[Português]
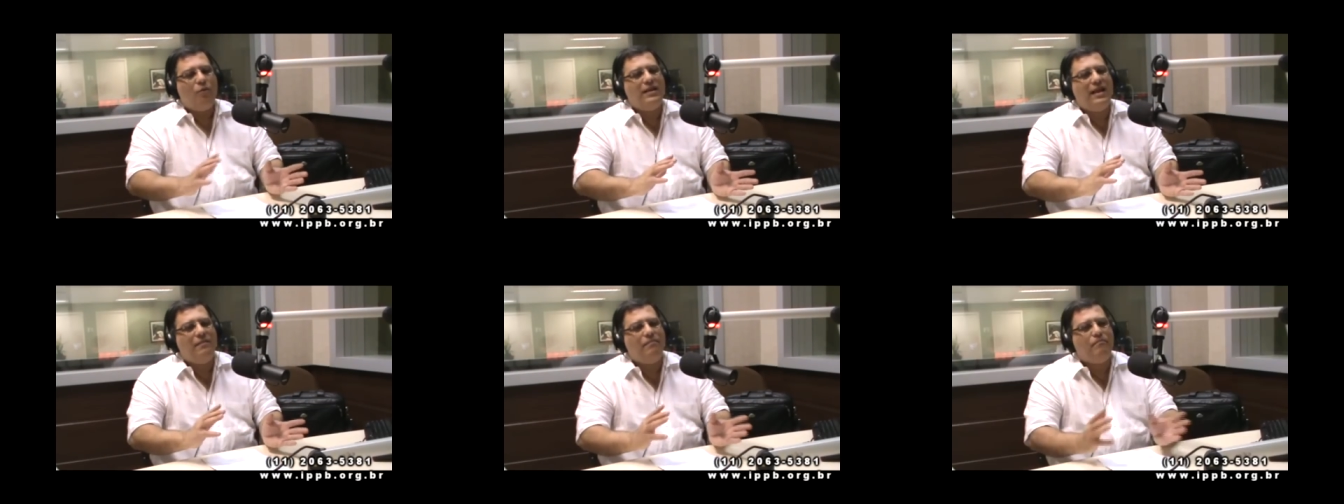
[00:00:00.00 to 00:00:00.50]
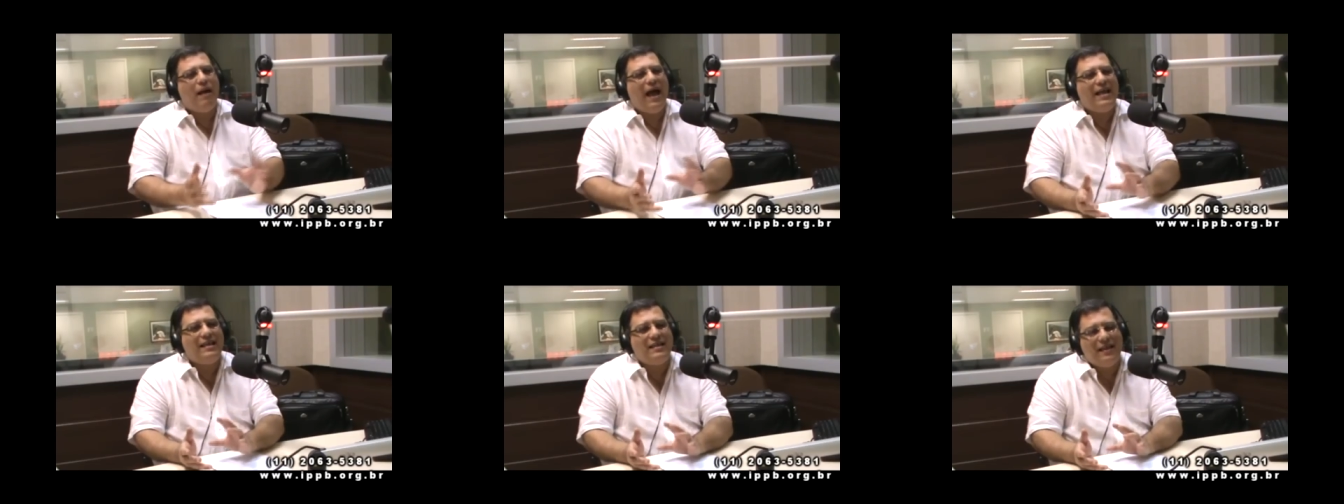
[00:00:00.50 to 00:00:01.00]
Quando ele
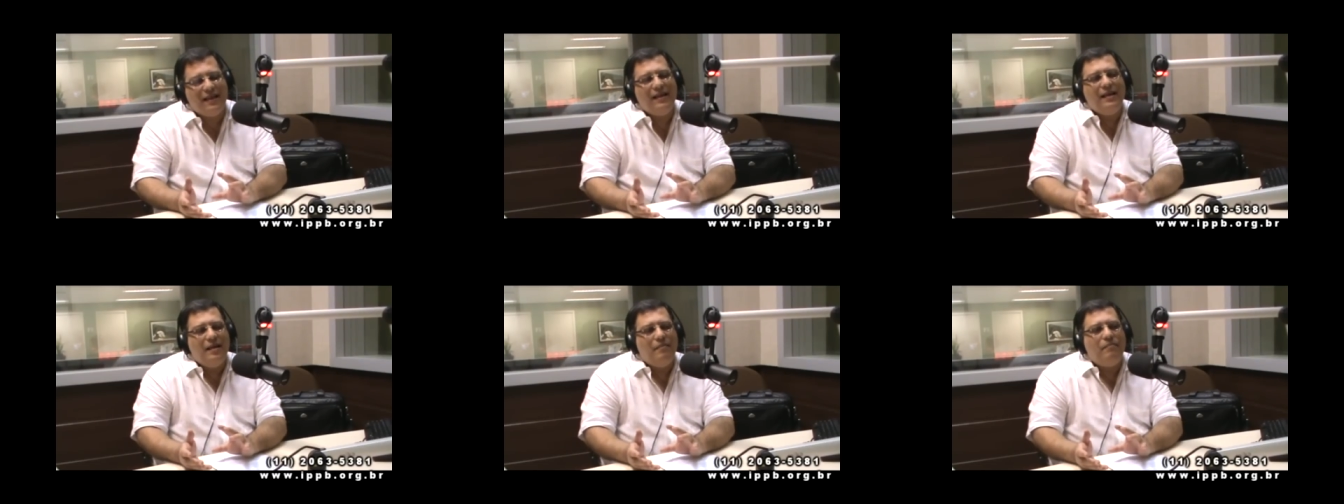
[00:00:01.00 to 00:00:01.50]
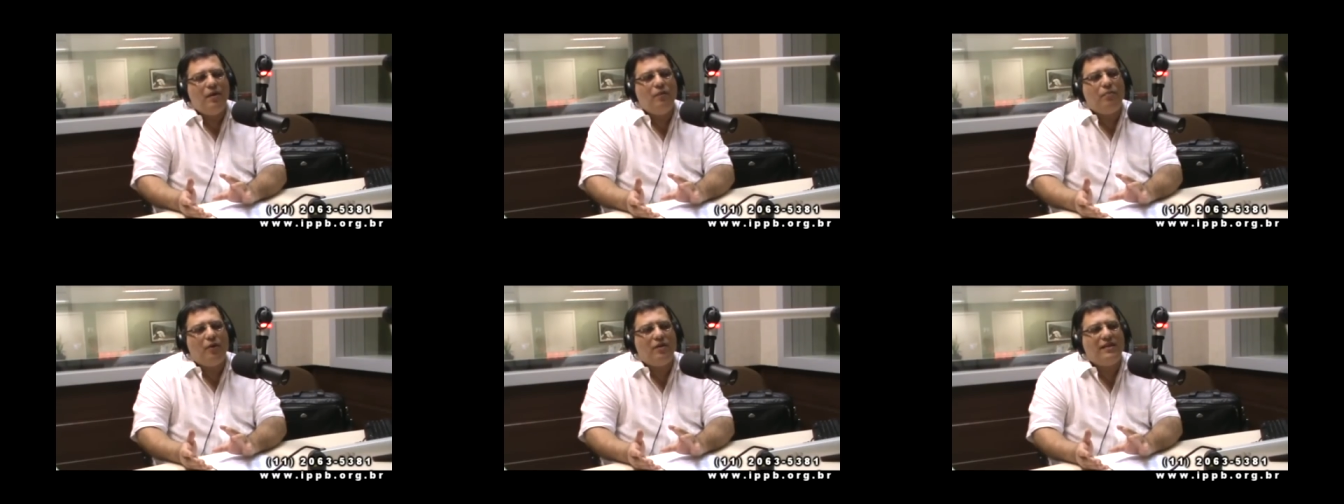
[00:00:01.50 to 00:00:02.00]
passa
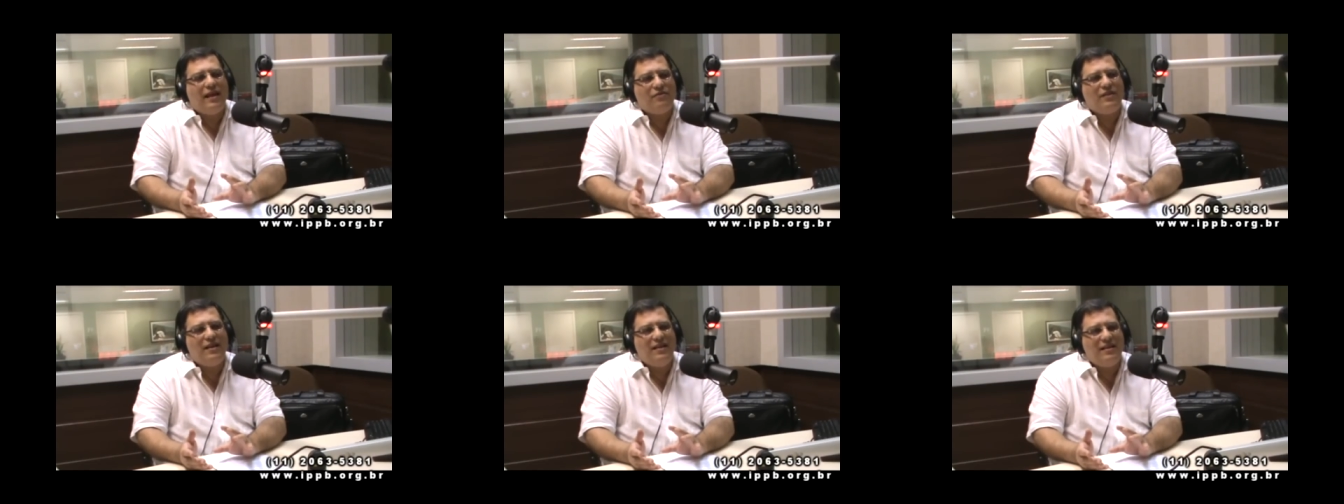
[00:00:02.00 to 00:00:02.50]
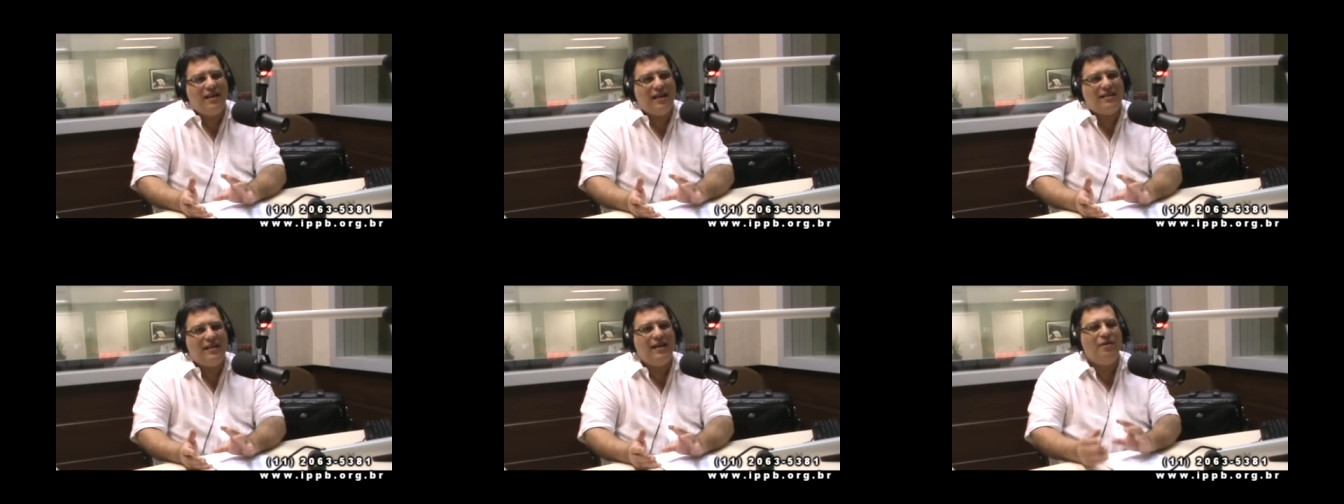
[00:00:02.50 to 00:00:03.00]
pelo processo da
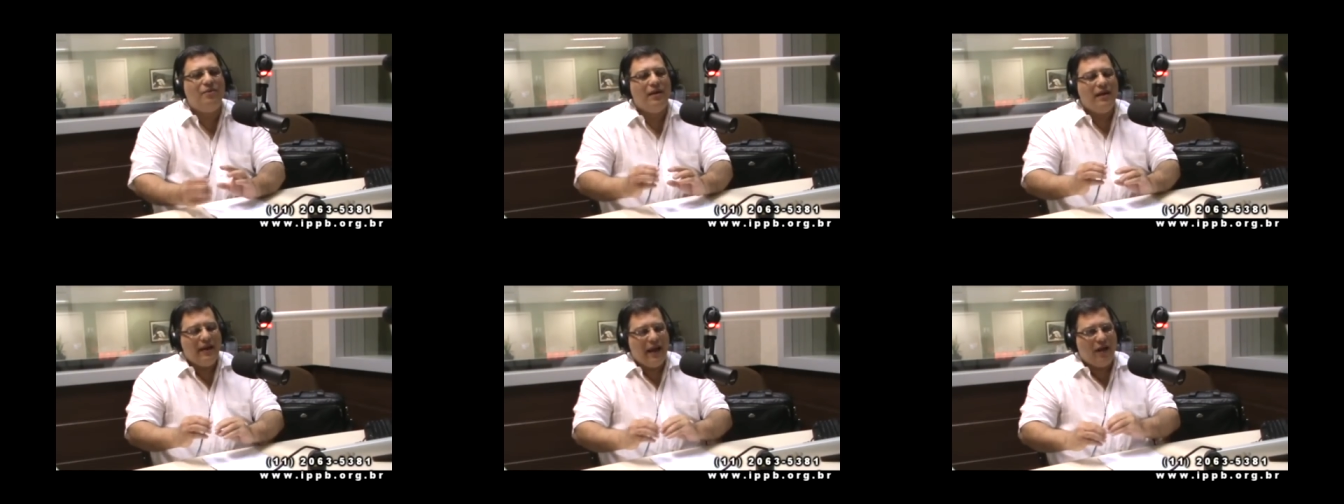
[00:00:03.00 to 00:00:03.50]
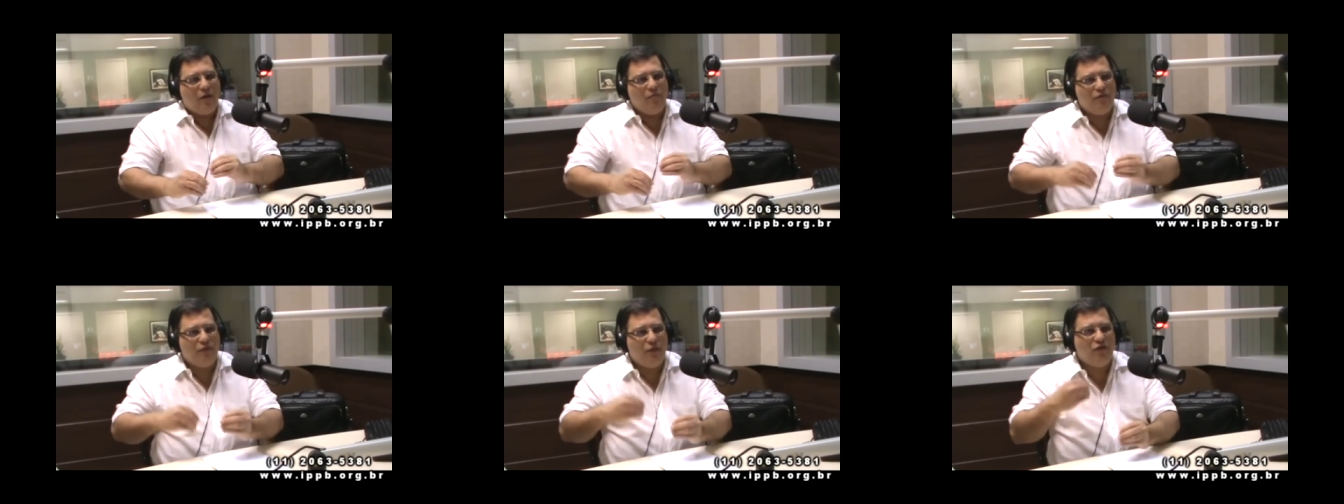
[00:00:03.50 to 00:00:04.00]
iniciação, é
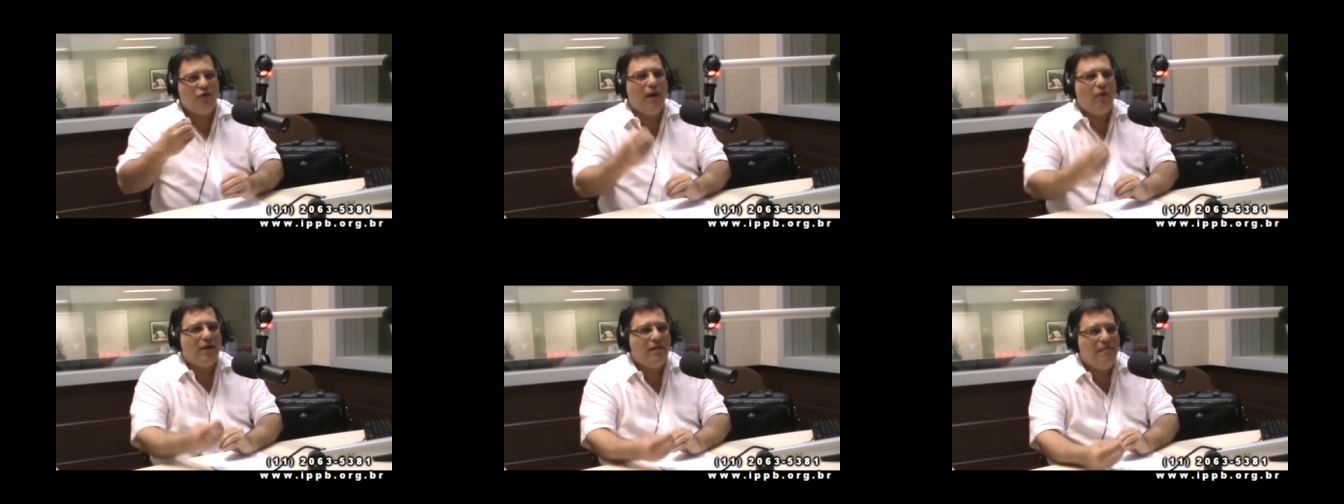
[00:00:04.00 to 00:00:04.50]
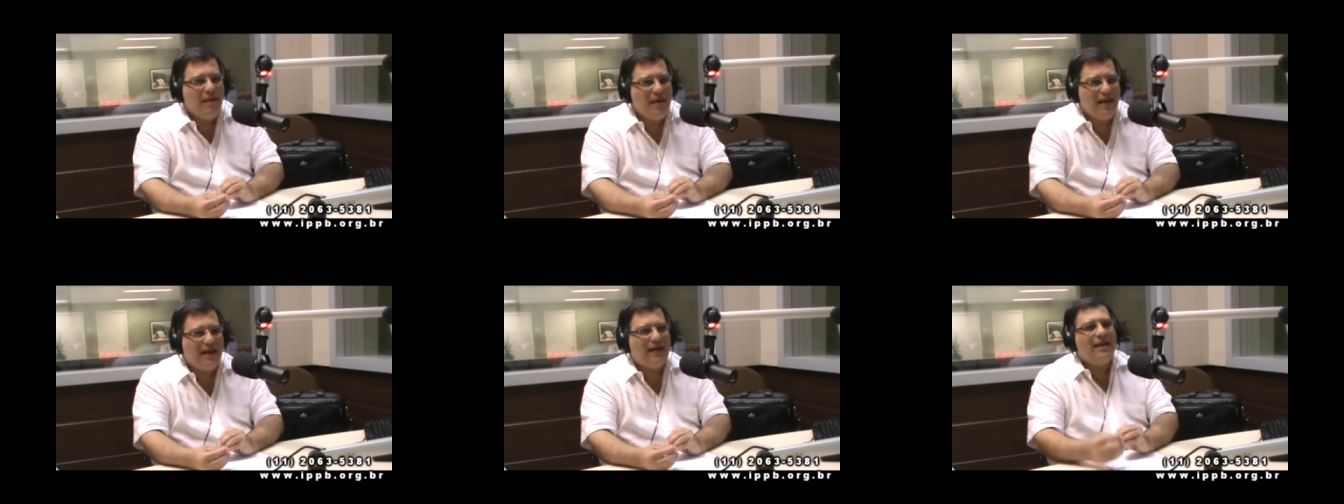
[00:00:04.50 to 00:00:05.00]
como se fosse uma
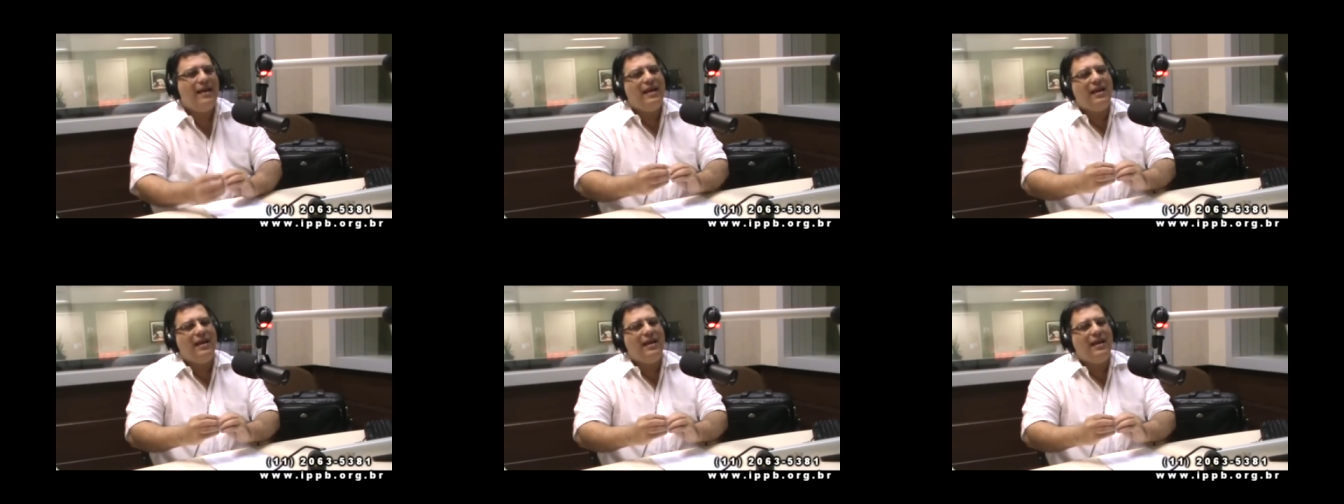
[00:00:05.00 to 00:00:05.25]
alquimia.